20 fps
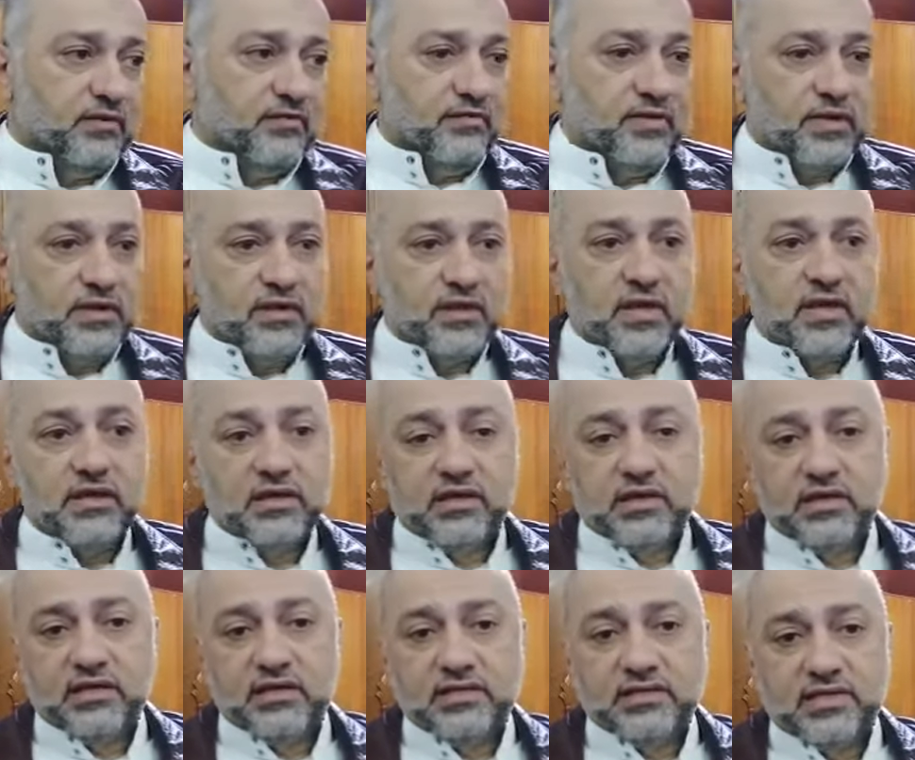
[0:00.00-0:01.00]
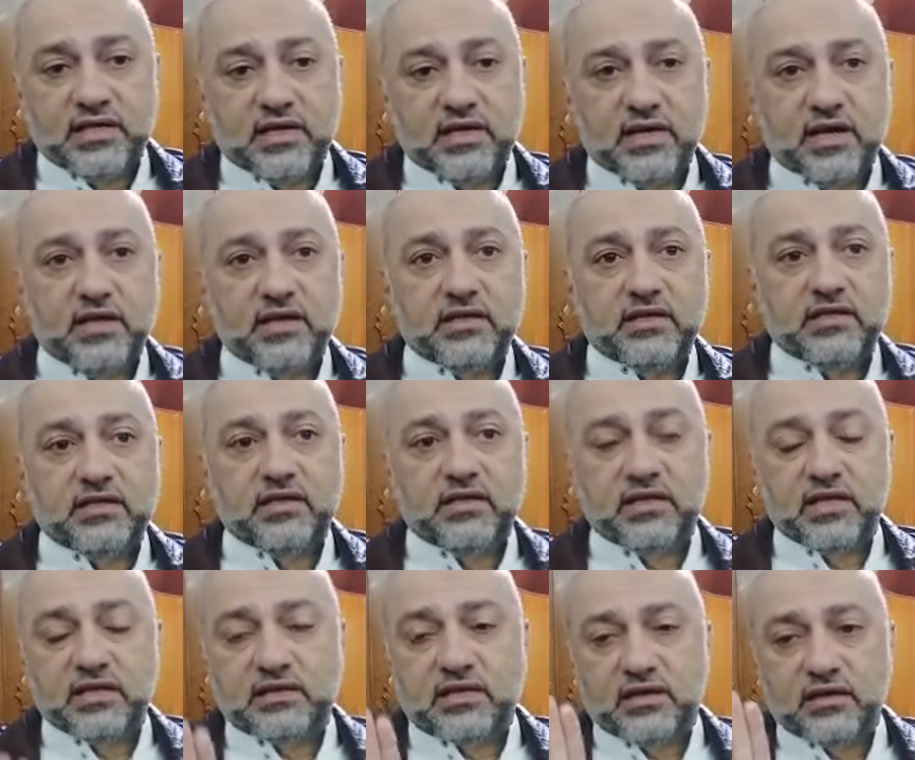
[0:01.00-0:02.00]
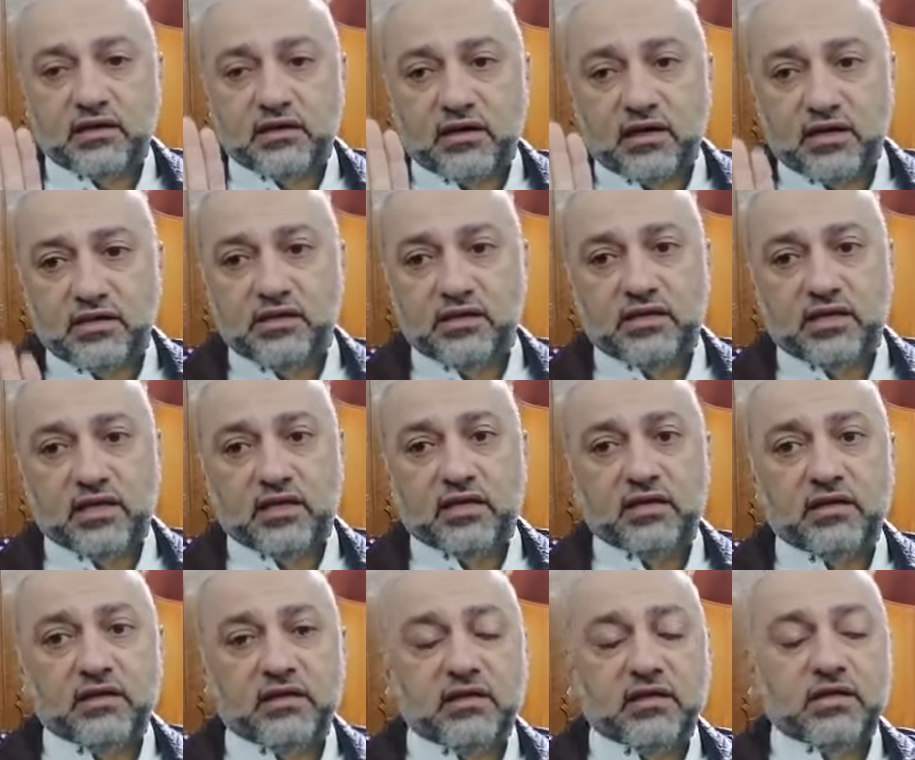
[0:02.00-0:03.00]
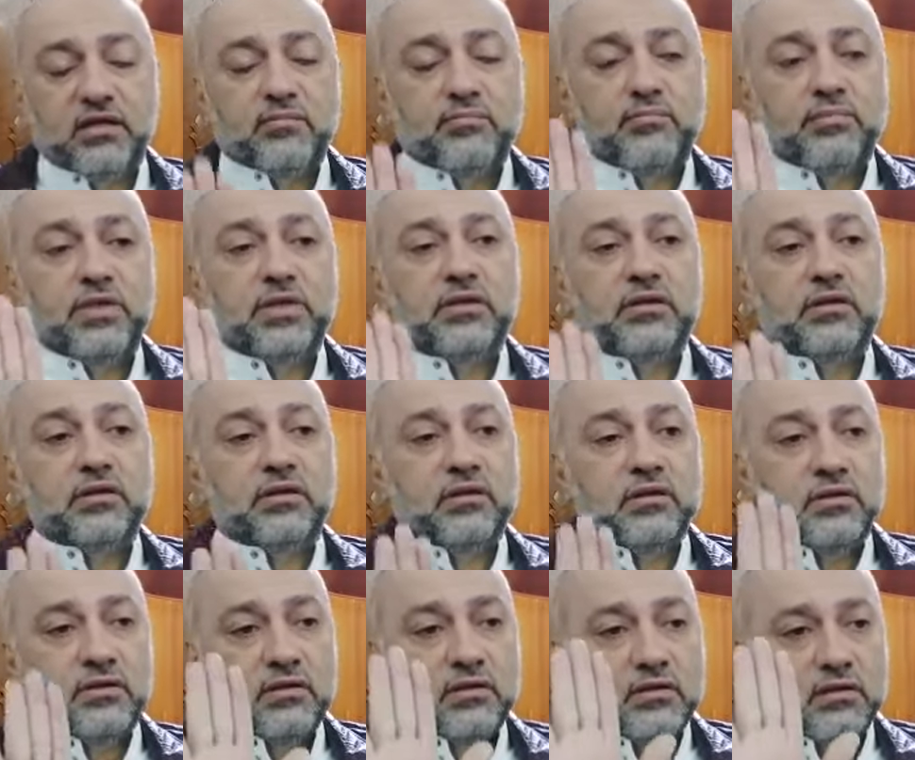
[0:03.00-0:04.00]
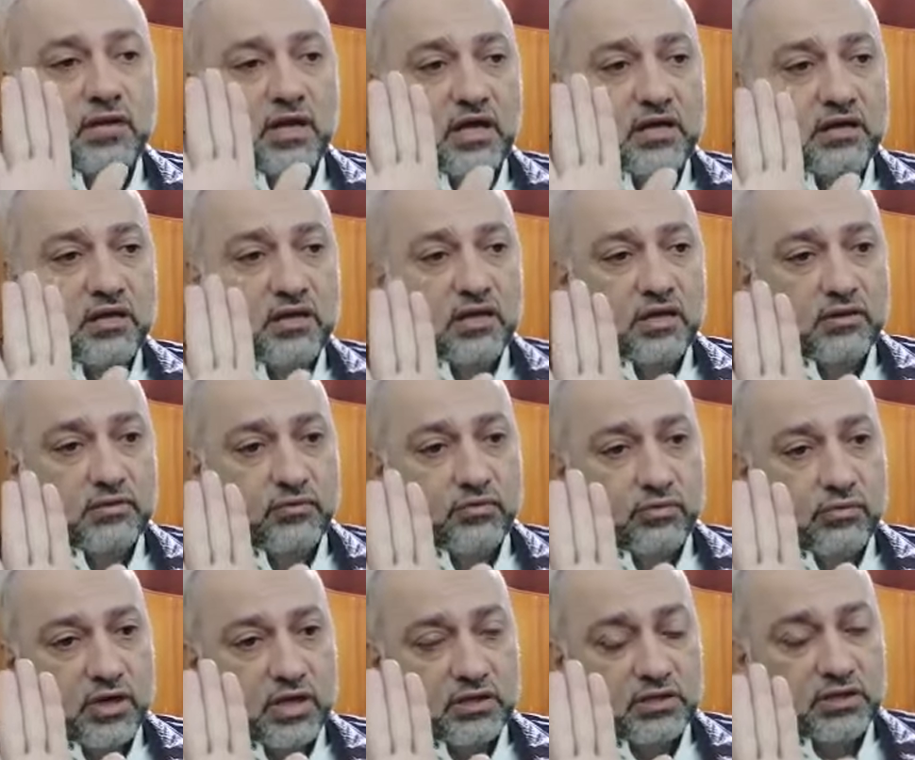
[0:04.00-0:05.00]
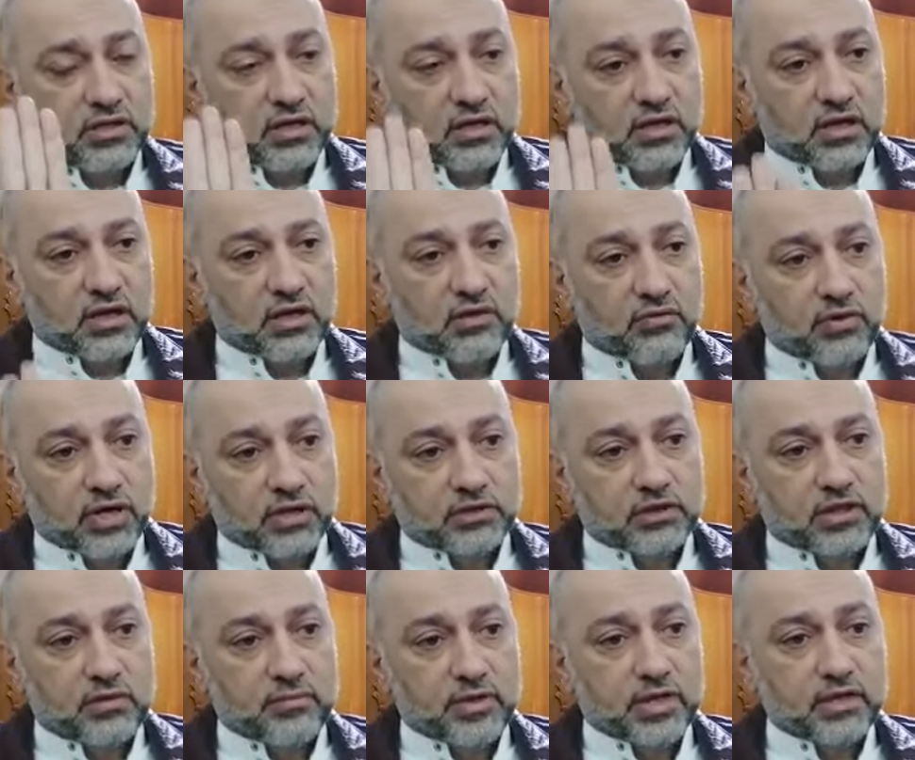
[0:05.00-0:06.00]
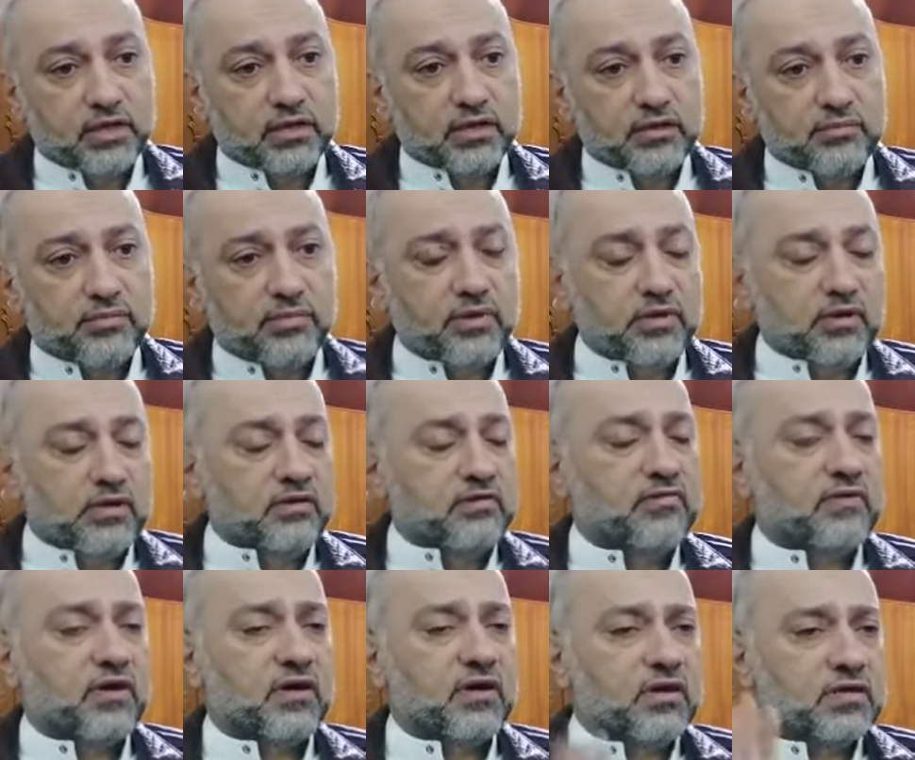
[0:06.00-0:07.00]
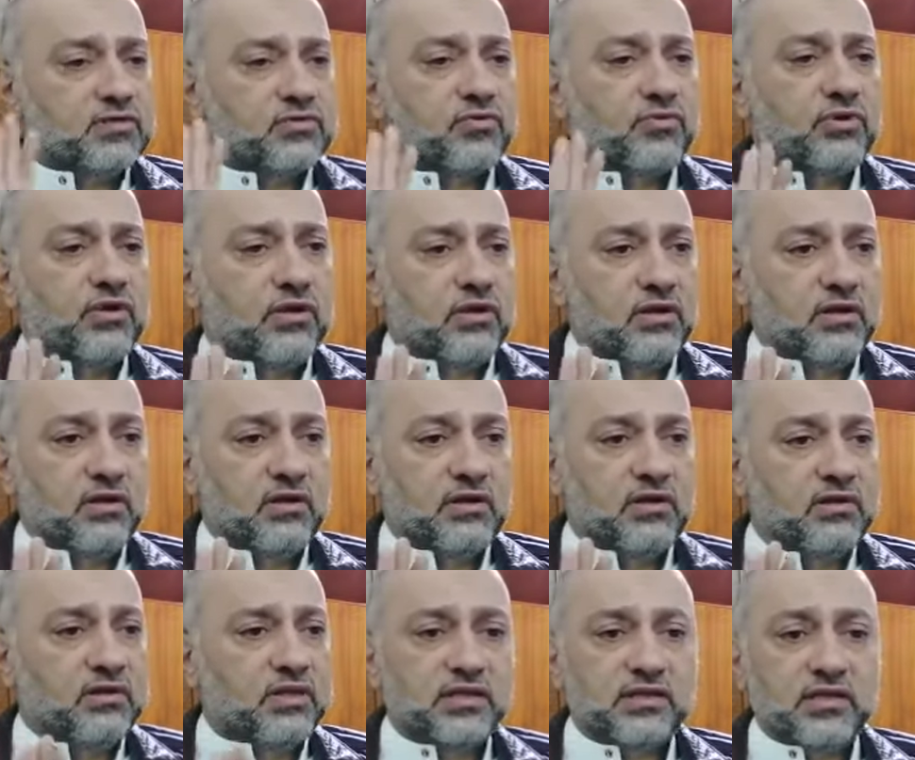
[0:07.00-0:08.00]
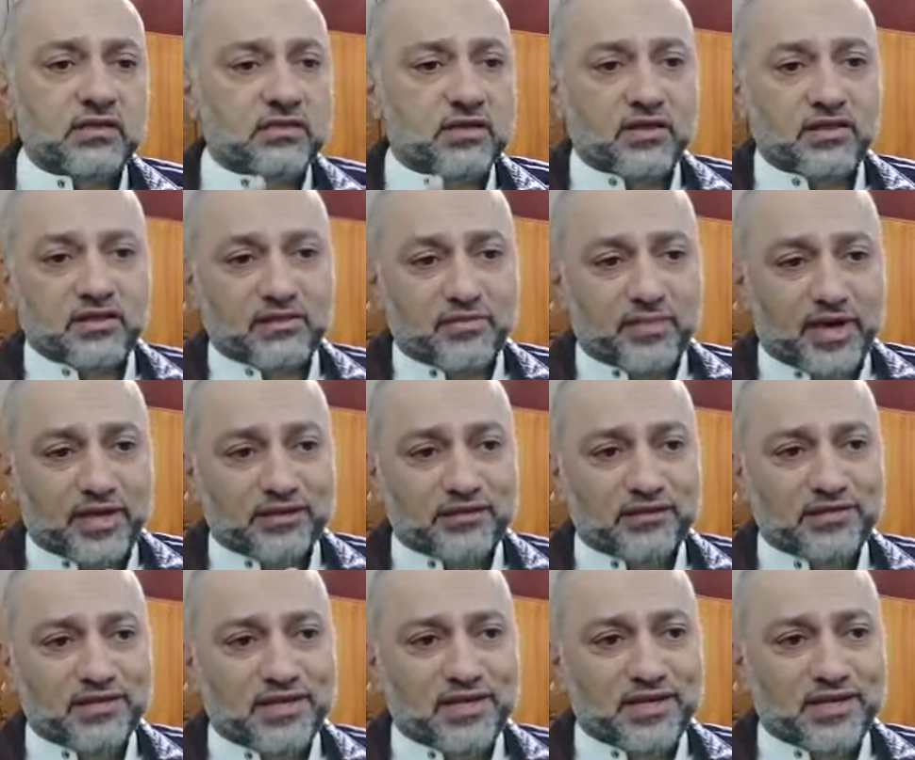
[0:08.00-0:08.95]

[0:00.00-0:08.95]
فلذلك الإنسان عليه إذا تيقنت من أنه قد دخل وقت المغرب خلص كل لا تنتظر بعد